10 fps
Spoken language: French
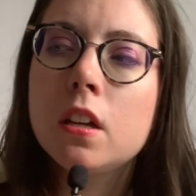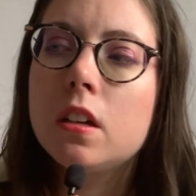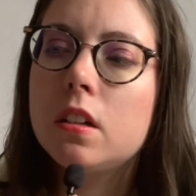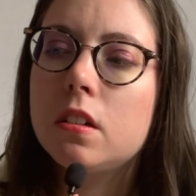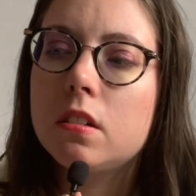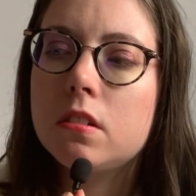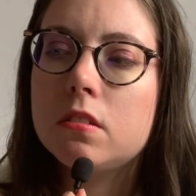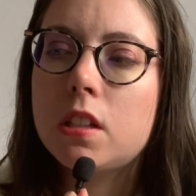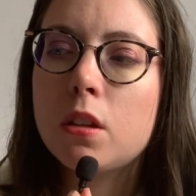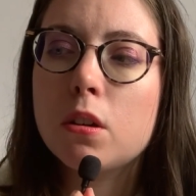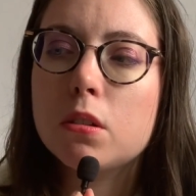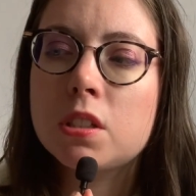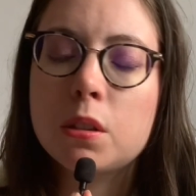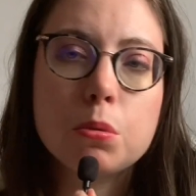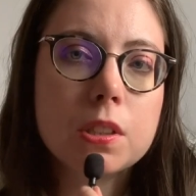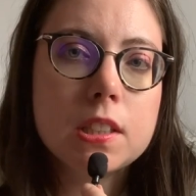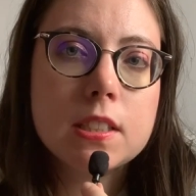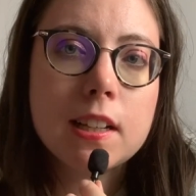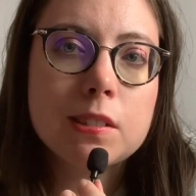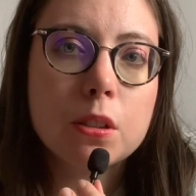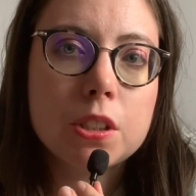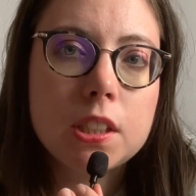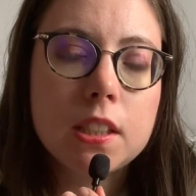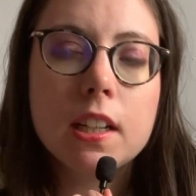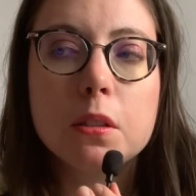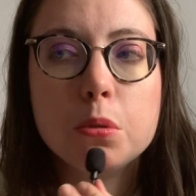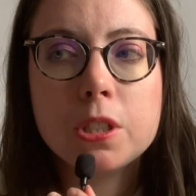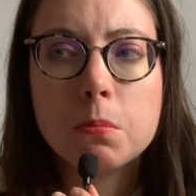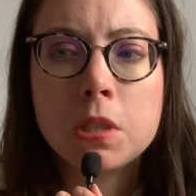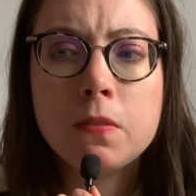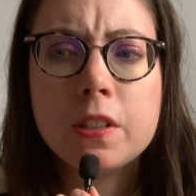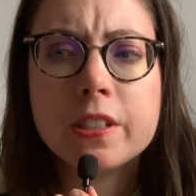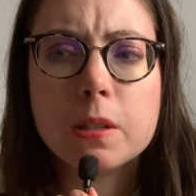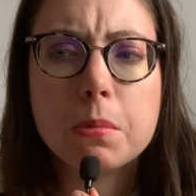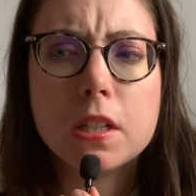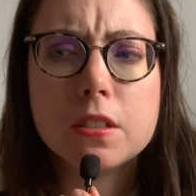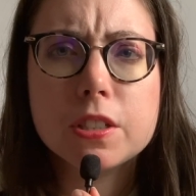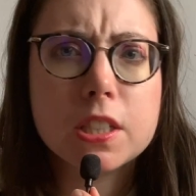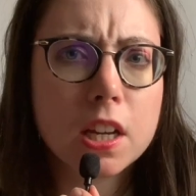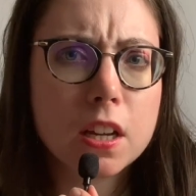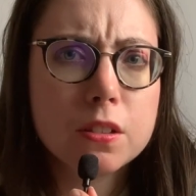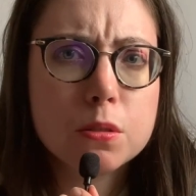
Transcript: Euh, d'ailleurs, cette autrice-là a sorti un deuxième livre qui s'appelle Scared,